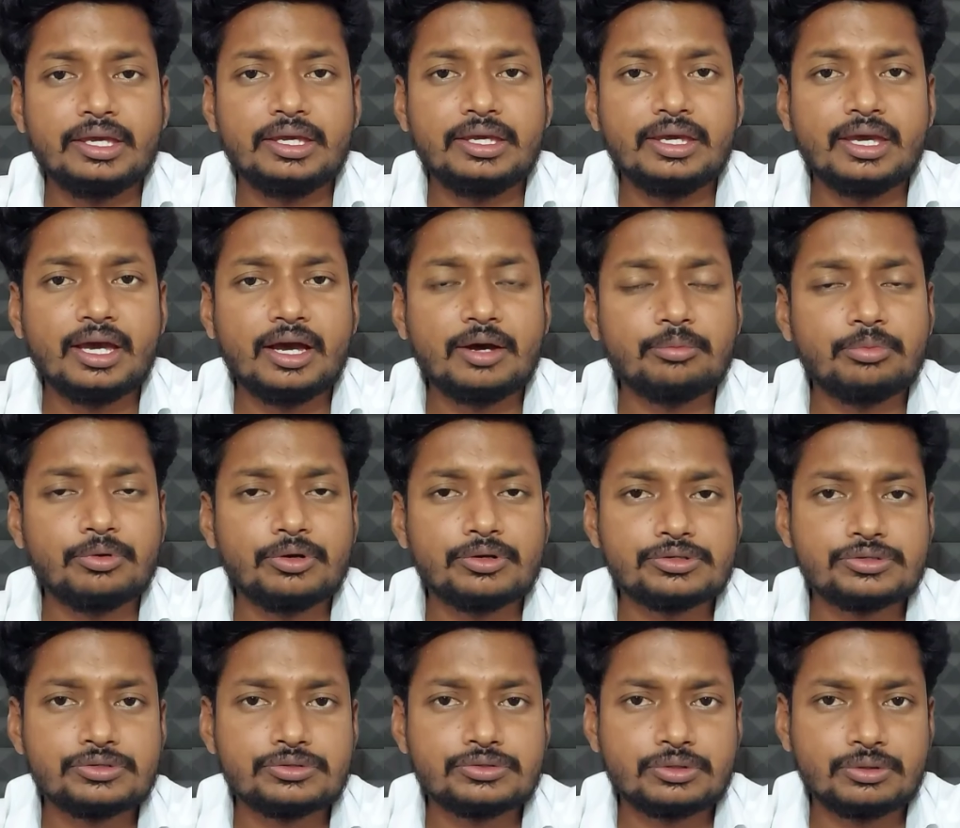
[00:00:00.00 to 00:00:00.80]
ఈ
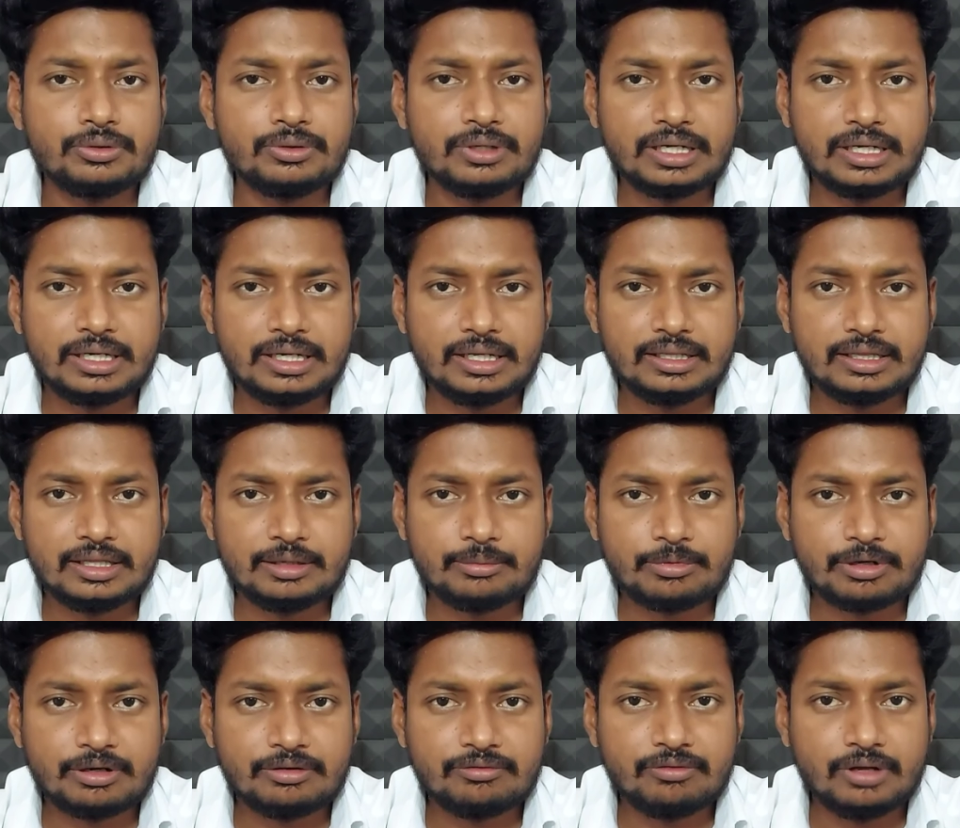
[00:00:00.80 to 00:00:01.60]
యాప్లో చూసుకున్నట్టయితే
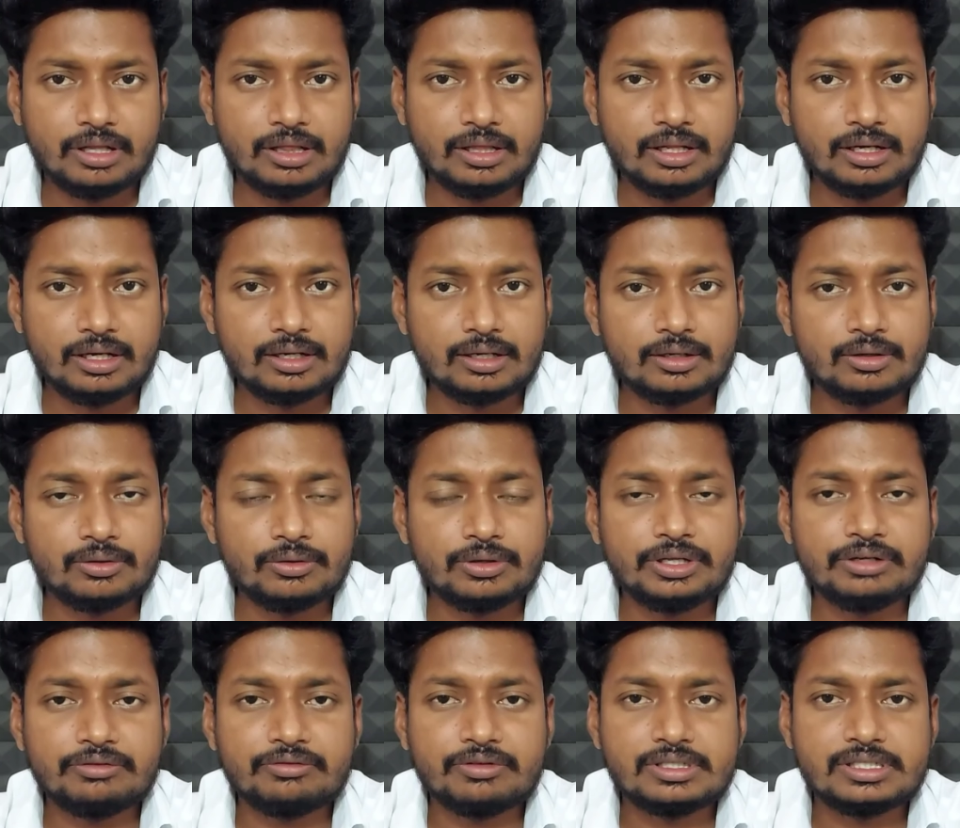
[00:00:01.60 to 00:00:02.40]
మనం వందలలో
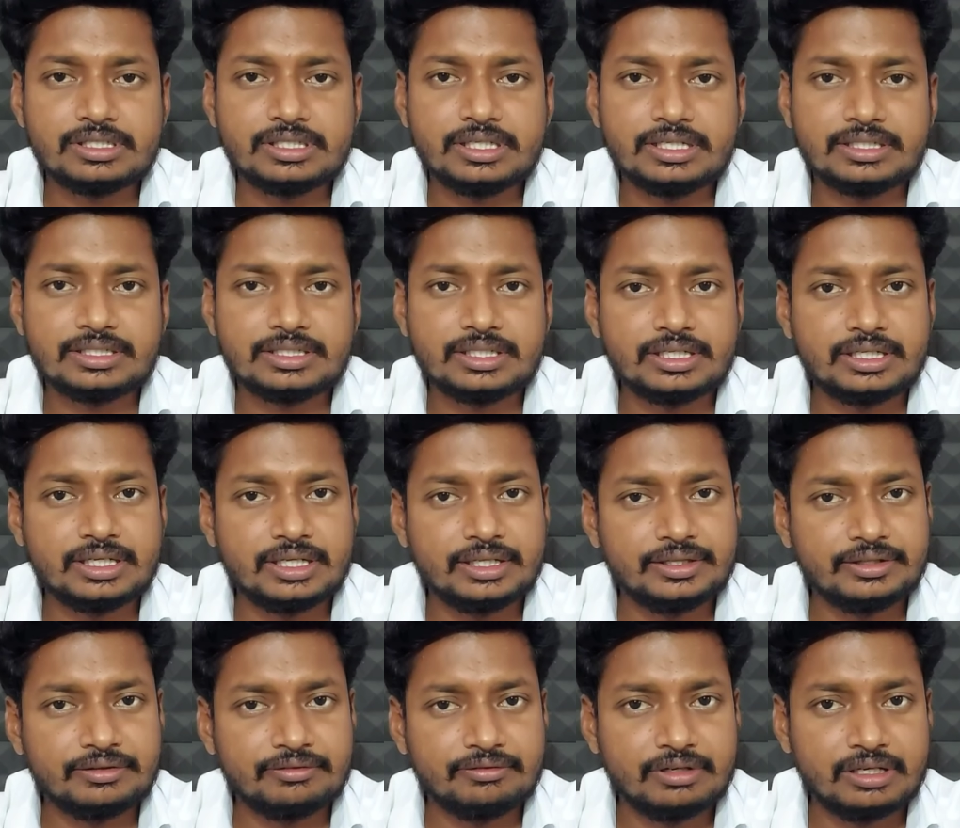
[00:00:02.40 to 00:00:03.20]
ఇన్వెస్ట్
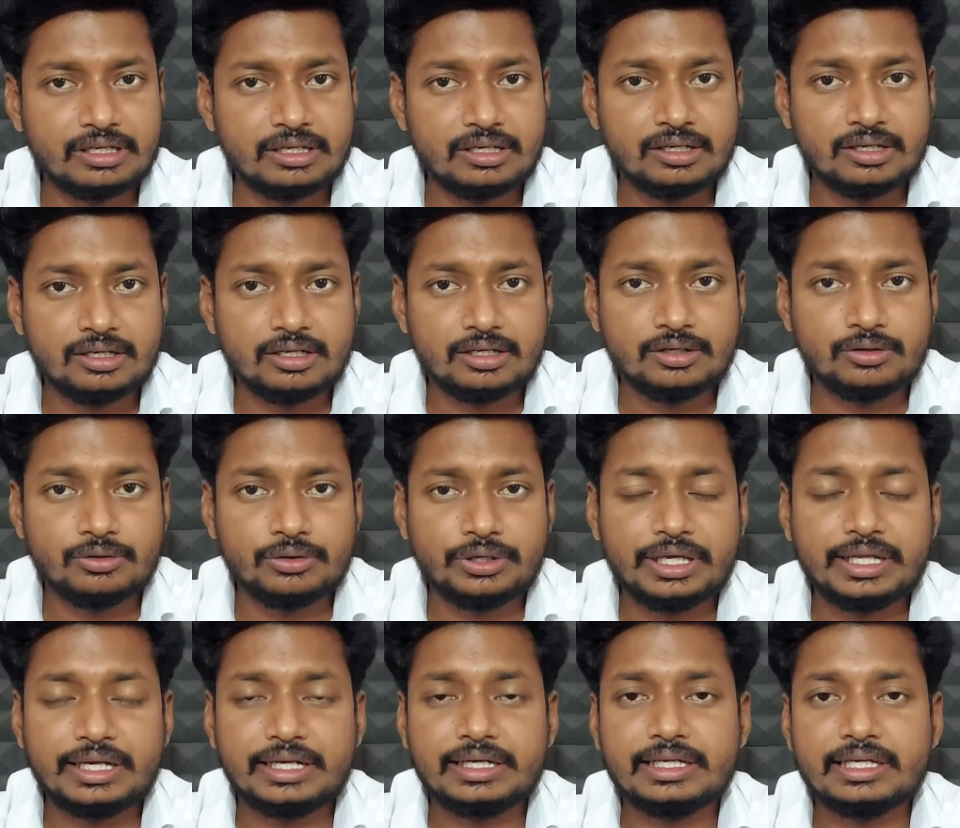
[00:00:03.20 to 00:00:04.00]
చేసినట్టయితే వేలలలో
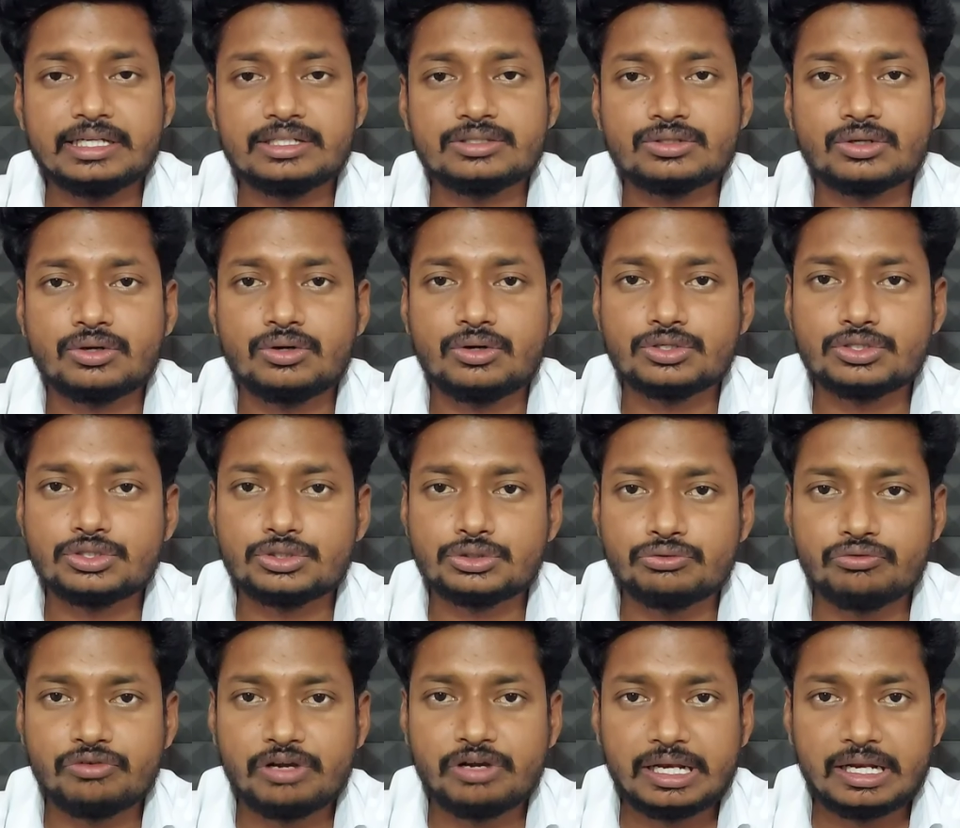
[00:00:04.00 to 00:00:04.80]
ఎర్న్
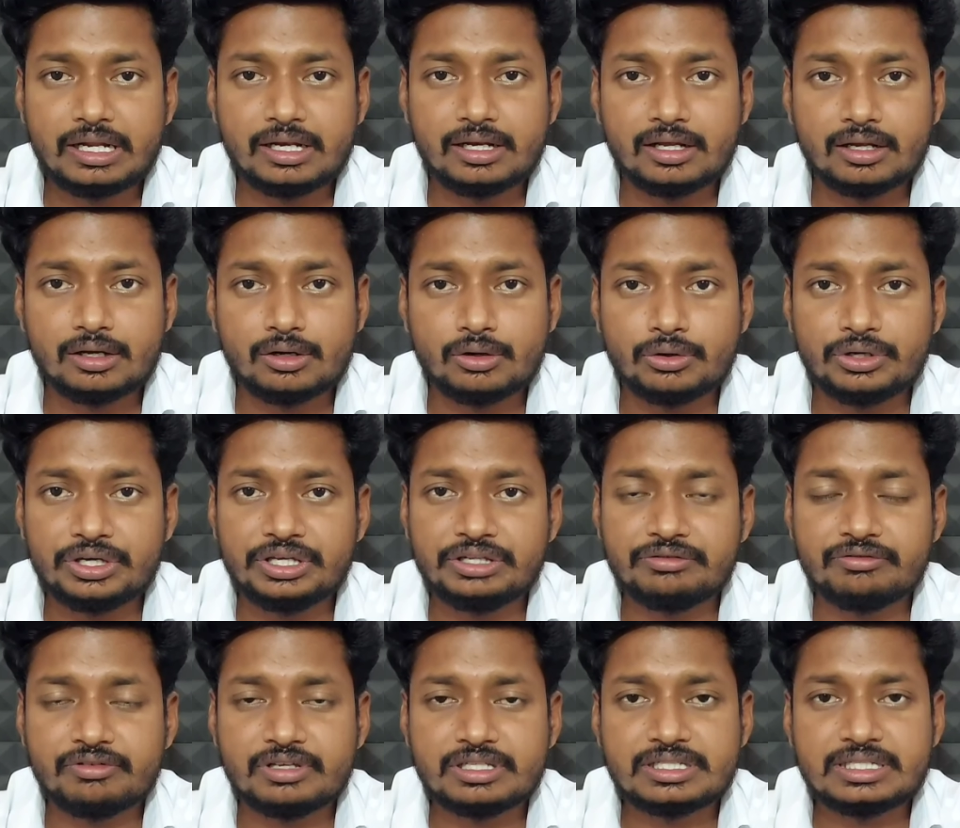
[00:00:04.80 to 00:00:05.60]
చేసుకోవచ్చు వేలలలో
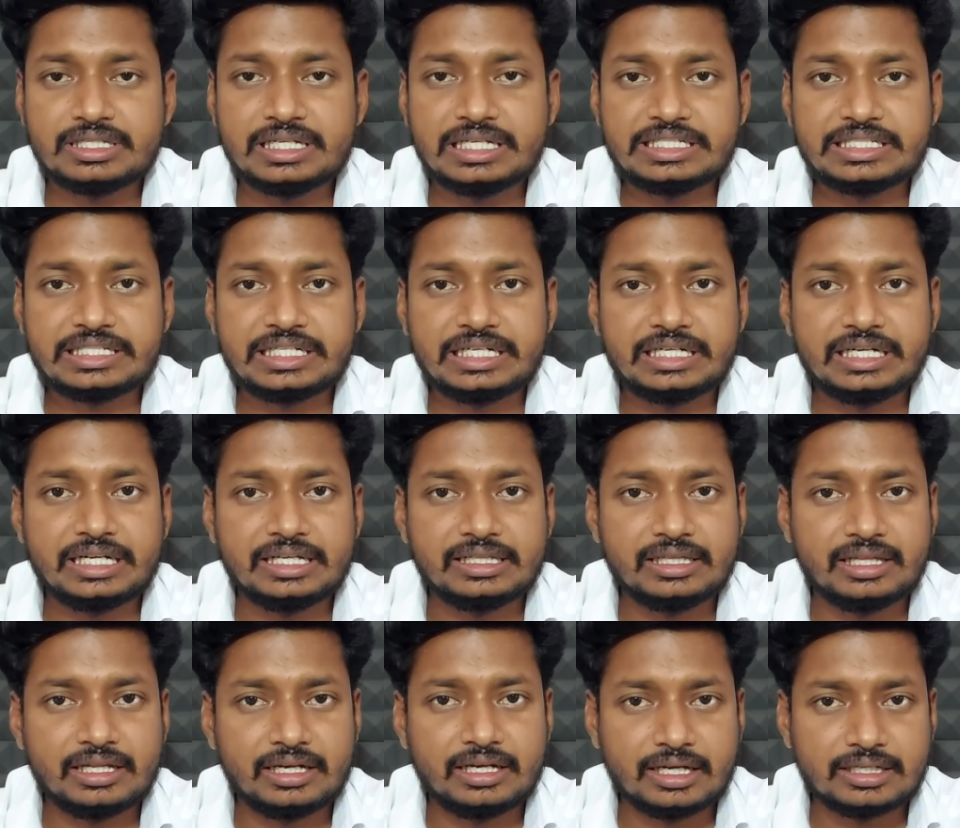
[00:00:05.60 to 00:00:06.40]
ఇన్వెస్ట్
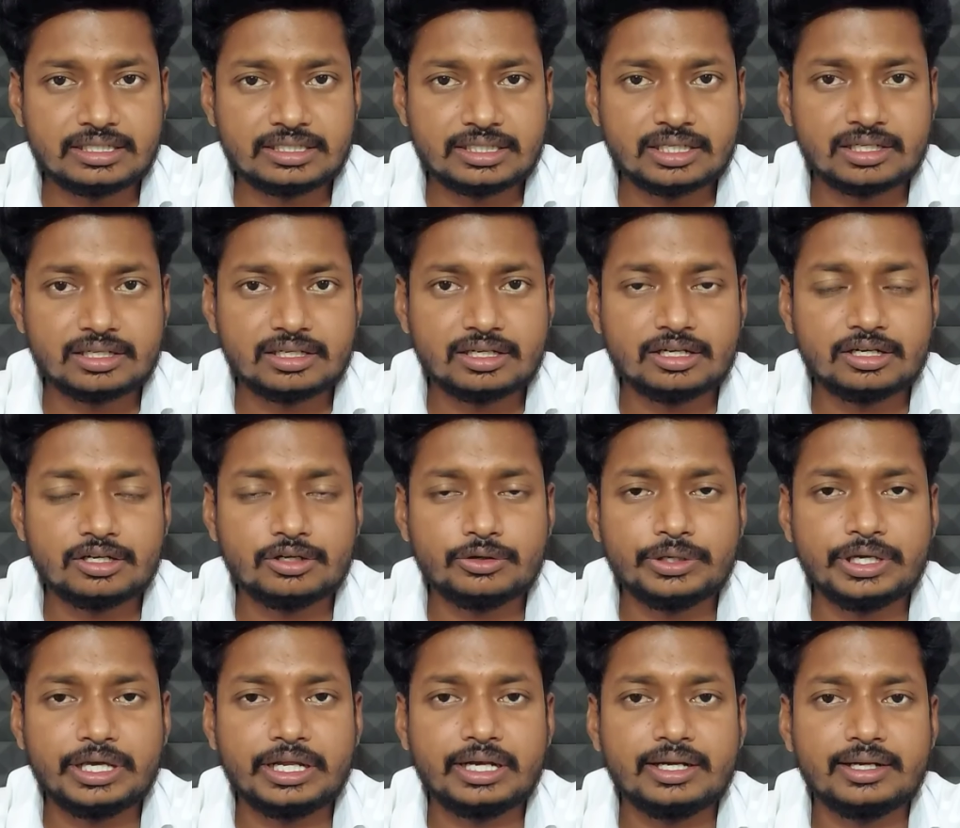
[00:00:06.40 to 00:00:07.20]
చేసినట్టయితే
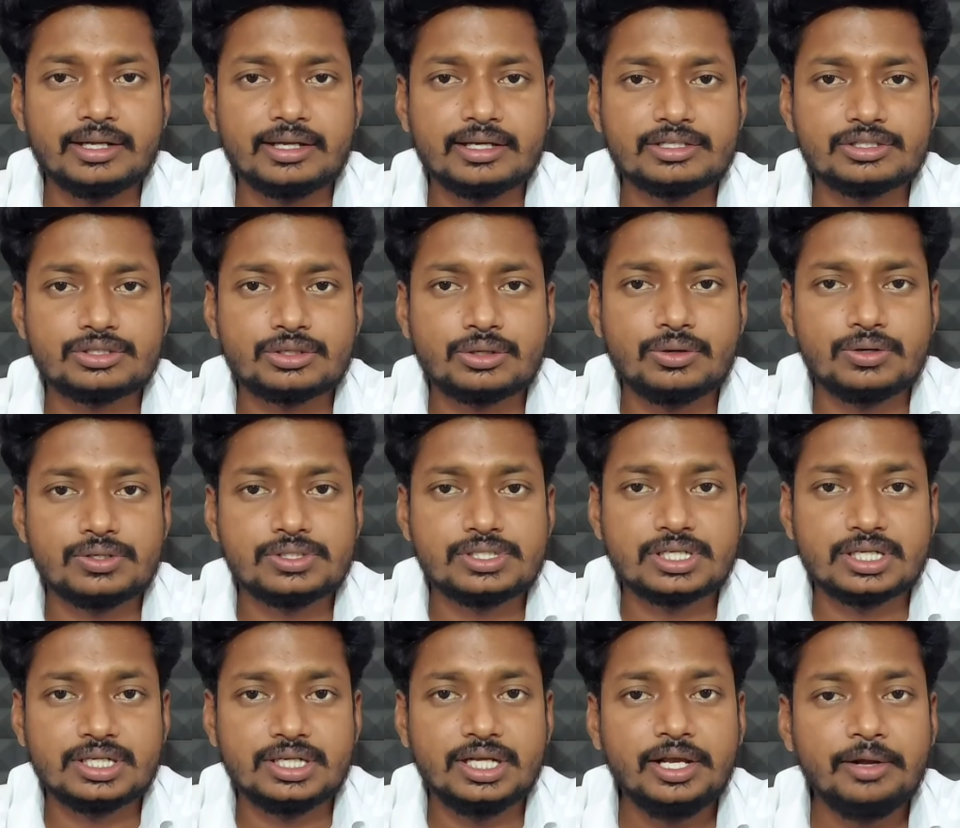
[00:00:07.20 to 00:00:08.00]
లక్షలలో ఎర్న్
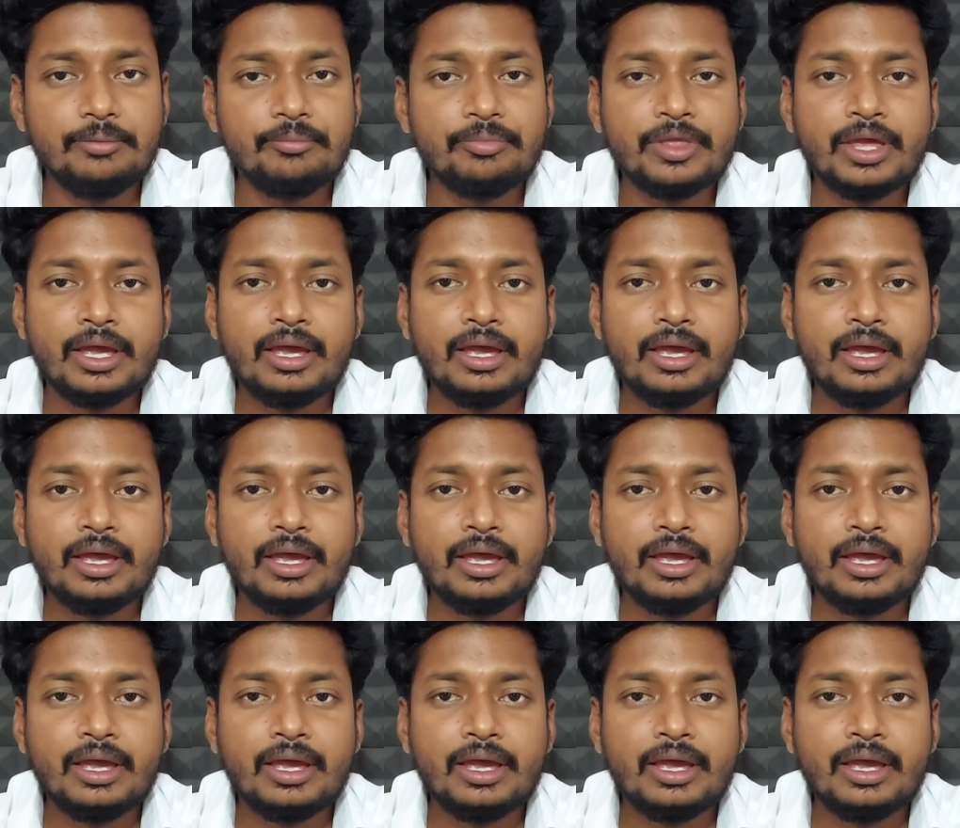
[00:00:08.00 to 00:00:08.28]
చేసుకోవచ్చు అని